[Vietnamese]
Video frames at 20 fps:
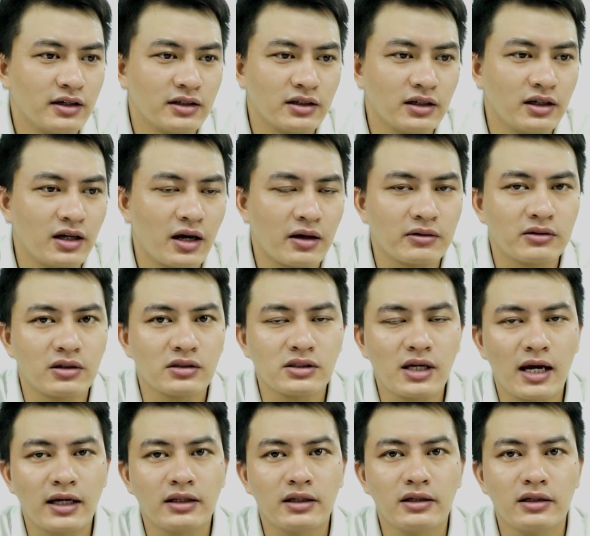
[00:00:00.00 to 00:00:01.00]
Thì thực
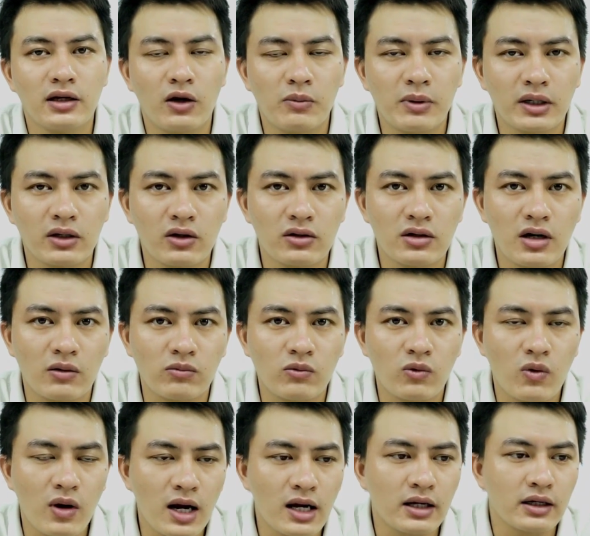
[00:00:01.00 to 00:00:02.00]
ra thì nếu mà đọc
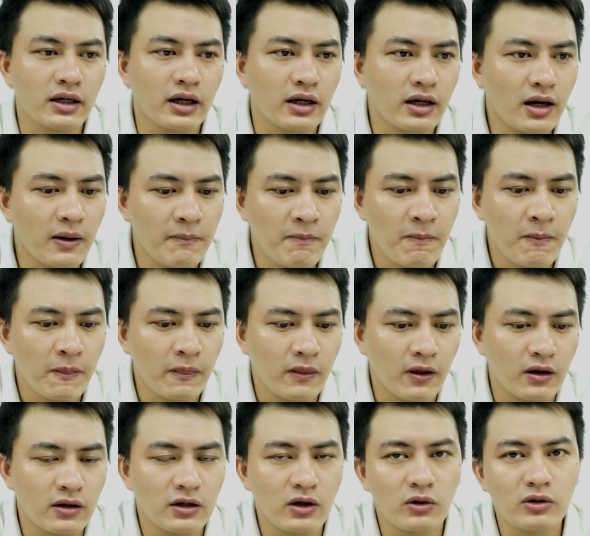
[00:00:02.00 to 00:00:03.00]
qua cái
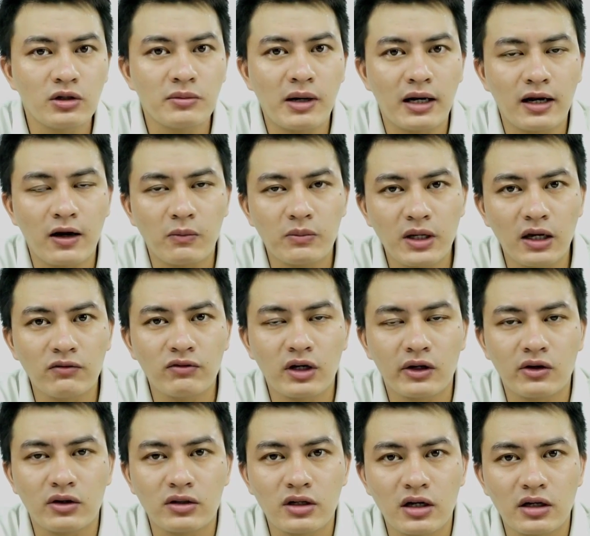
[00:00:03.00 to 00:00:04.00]
nếu như bạn nào biết về
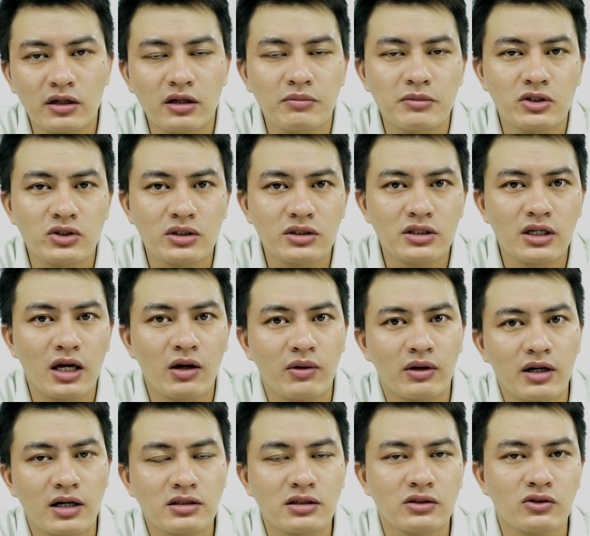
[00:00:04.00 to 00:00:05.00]
con Redmi 9C
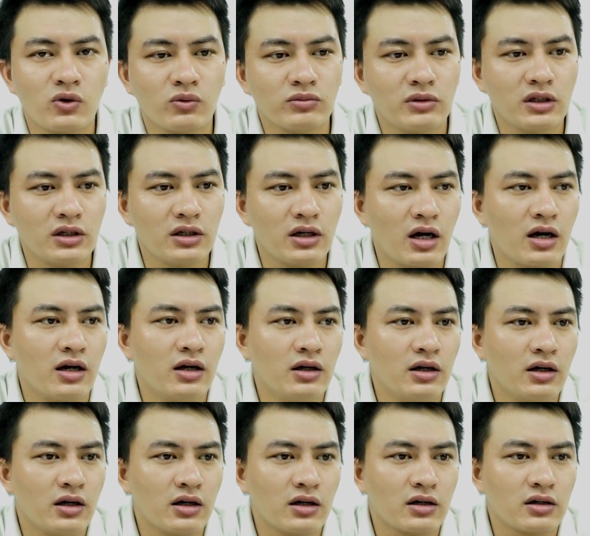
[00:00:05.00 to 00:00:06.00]
mà đang sử dụng thì
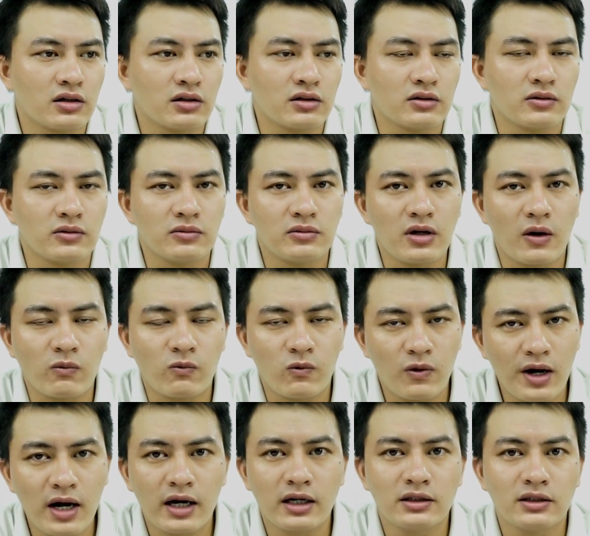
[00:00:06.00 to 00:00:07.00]
đọc
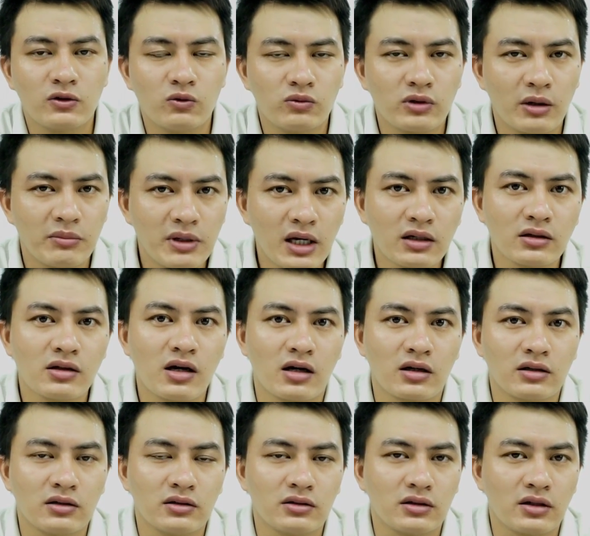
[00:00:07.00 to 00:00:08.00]
qua thì cũng đã biết
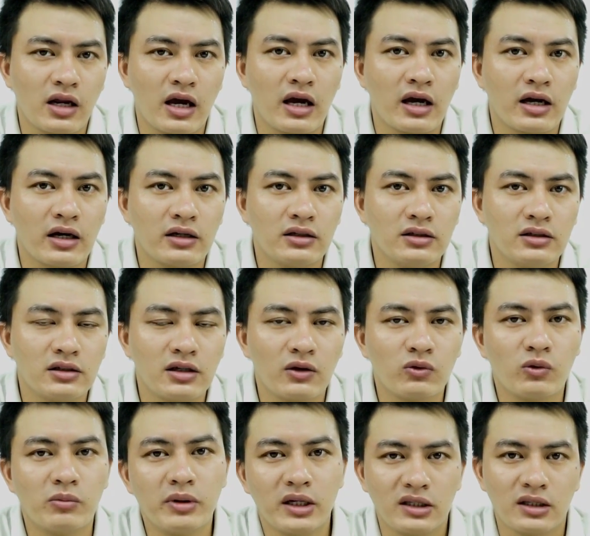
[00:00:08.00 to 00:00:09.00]
được là ý kiến
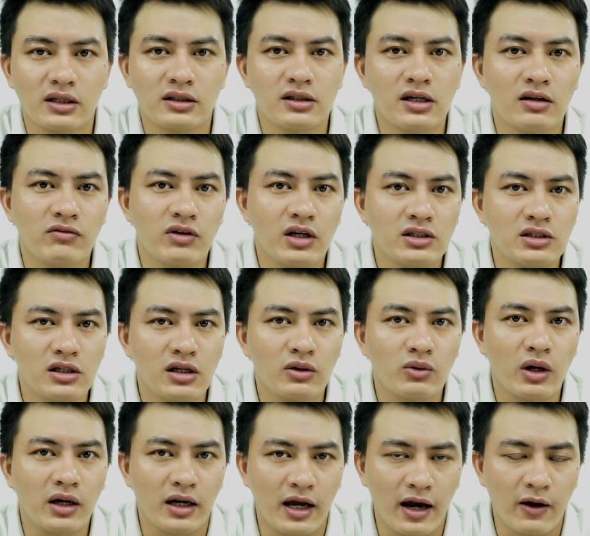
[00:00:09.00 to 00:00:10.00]
của mình đã thiên về chiếc điện
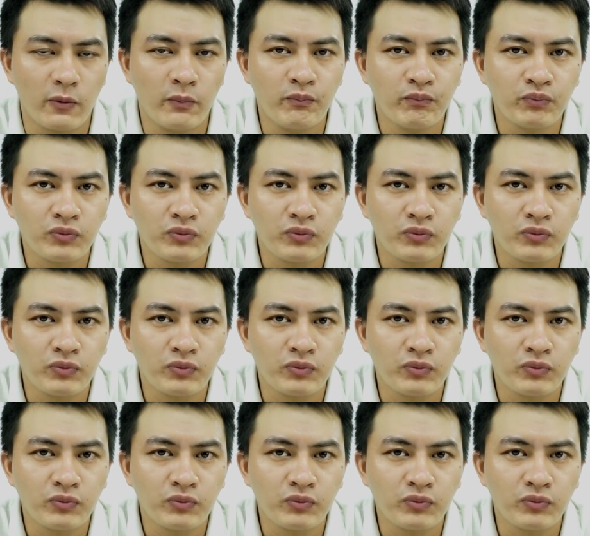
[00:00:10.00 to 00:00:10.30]
thoại nào.